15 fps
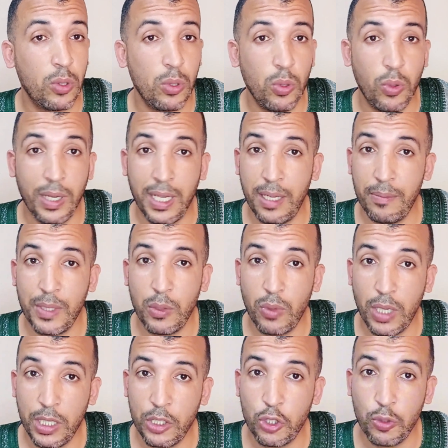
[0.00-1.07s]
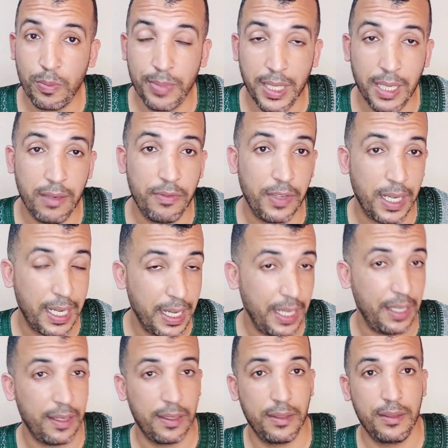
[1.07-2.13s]
وكل عام وانتم بالف
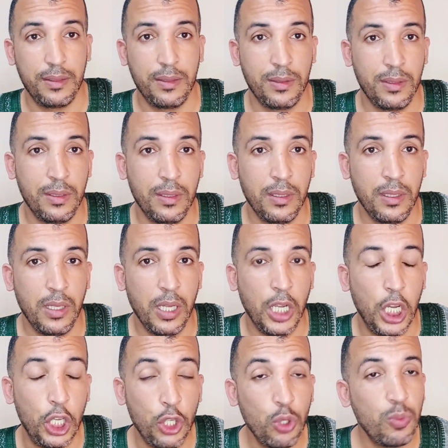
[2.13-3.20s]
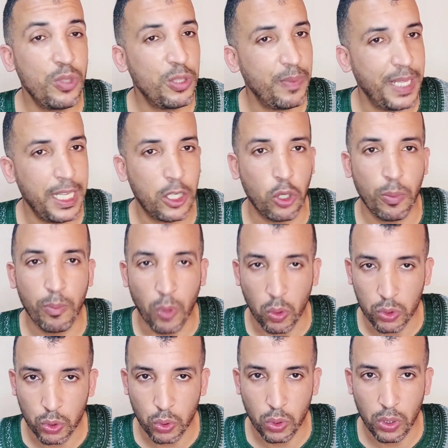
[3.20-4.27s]
خير اليوم جبت لكم
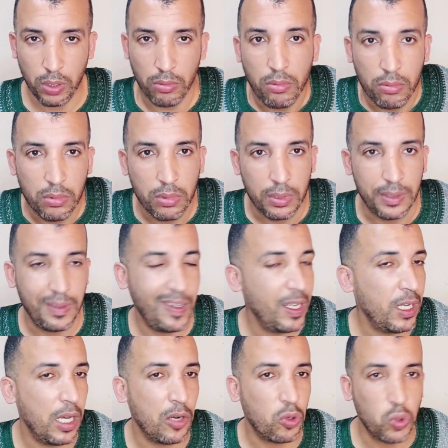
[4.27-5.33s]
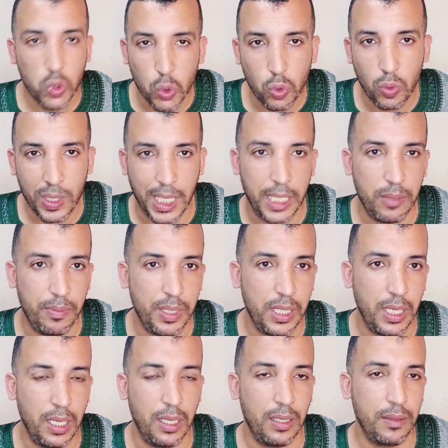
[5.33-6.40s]
موضوع ديال الرسل
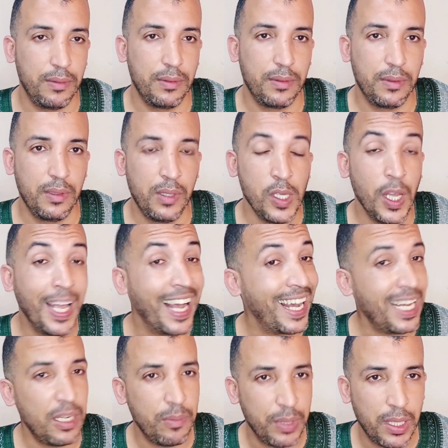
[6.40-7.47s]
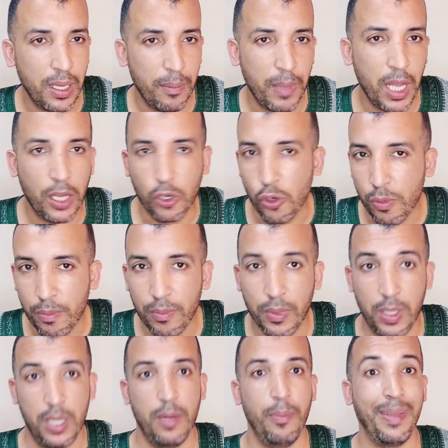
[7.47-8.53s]
والانبياء غنبدا معاكم
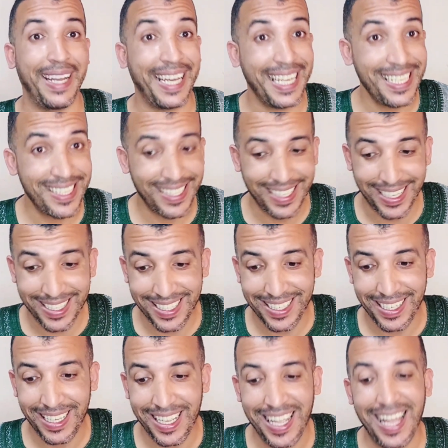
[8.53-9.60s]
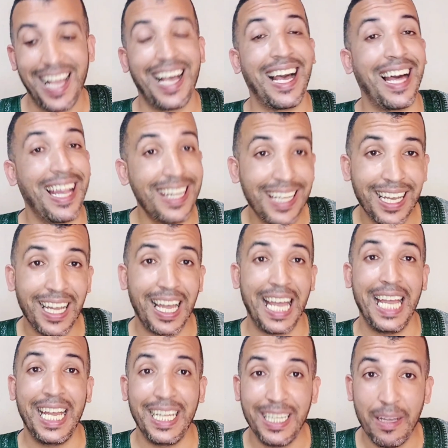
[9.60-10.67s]
بقصه خلق
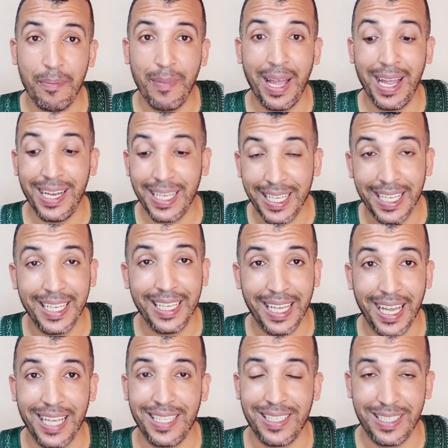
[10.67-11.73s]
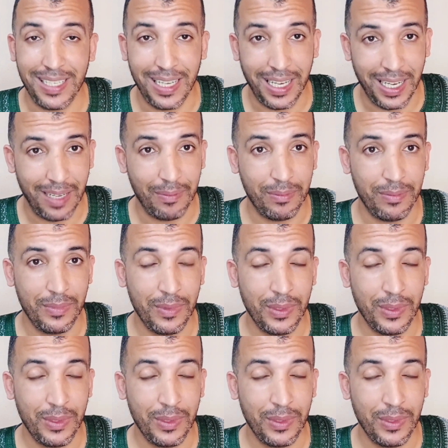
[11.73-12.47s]
ادم عليه السلام